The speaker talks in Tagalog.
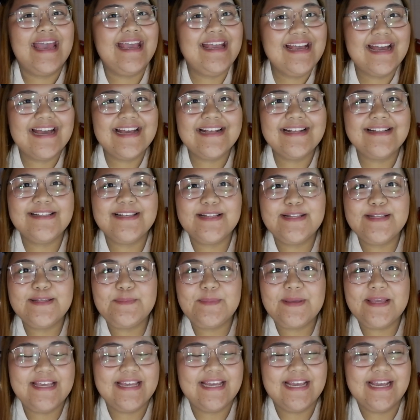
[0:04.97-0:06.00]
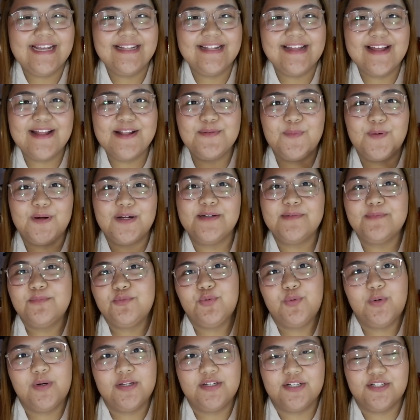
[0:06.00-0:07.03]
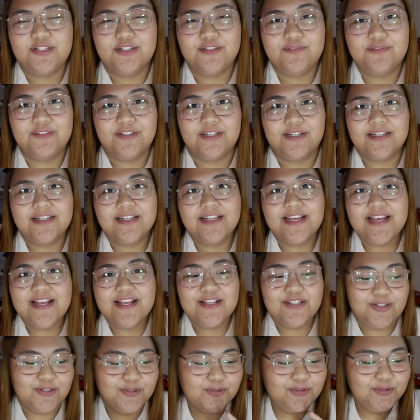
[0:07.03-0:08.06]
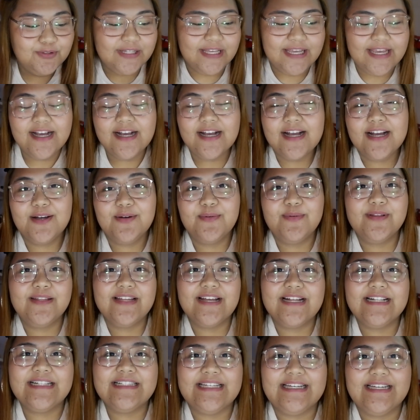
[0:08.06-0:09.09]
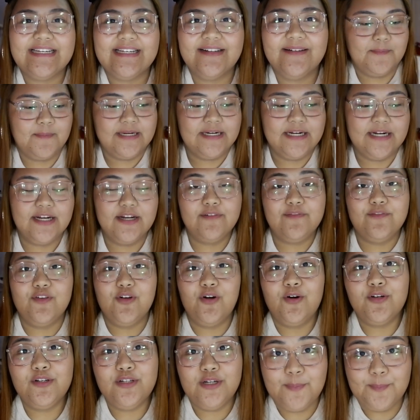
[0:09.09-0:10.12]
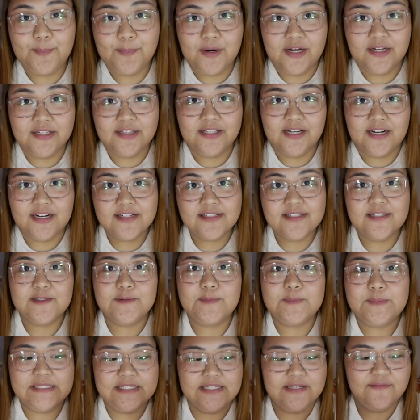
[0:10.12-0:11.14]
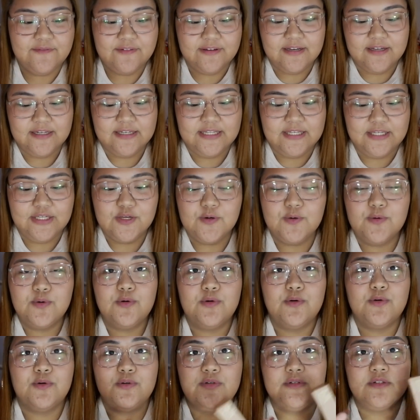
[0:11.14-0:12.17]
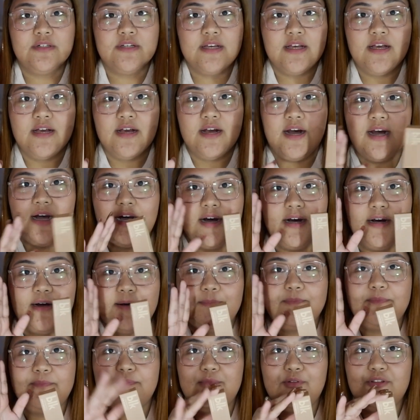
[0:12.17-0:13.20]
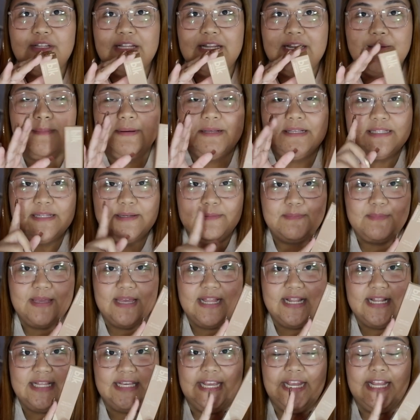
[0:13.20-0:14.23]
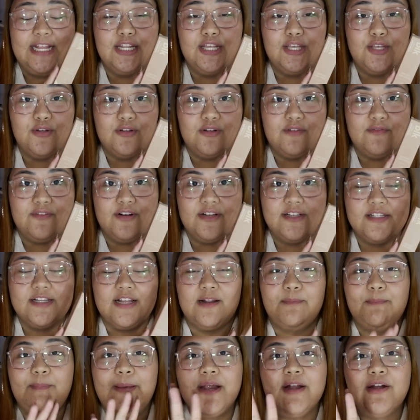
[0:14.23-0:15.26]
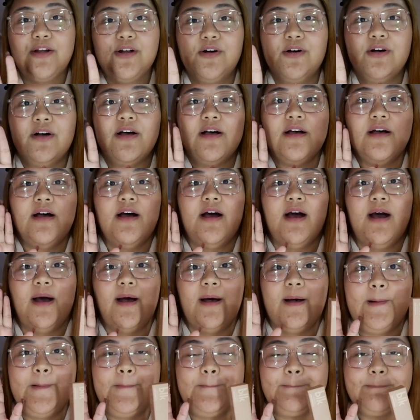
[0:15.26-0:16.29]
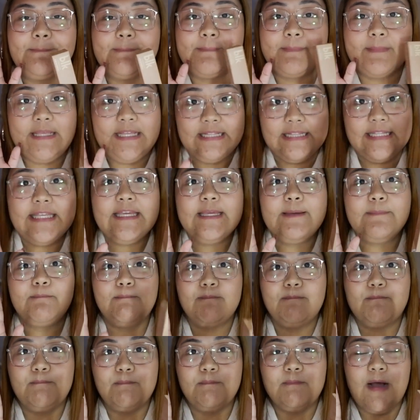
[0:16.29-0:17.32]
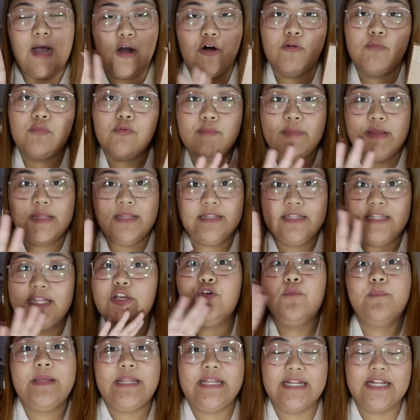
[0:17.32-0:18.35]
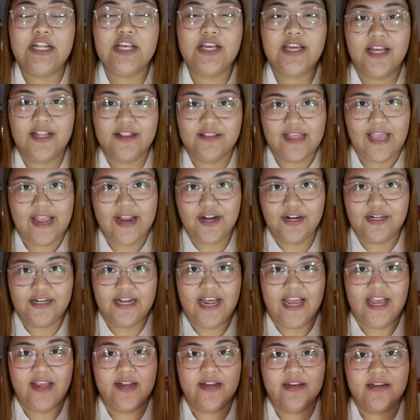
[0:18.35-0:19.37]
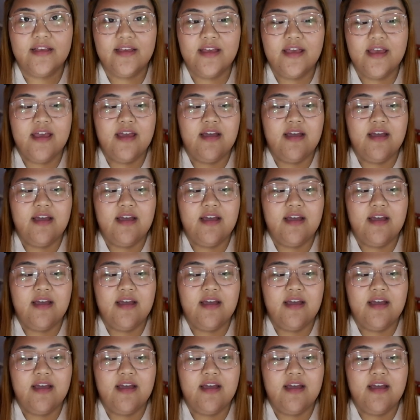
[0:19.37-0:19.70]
Hi guys, it's me Kate and welcome to another vlog. So today ang gagawin natin, magre-review ko ng products, specifically yung um, nilabas ng BLK na Universal. Pero um, hindi ako hindi ko biniling entire line.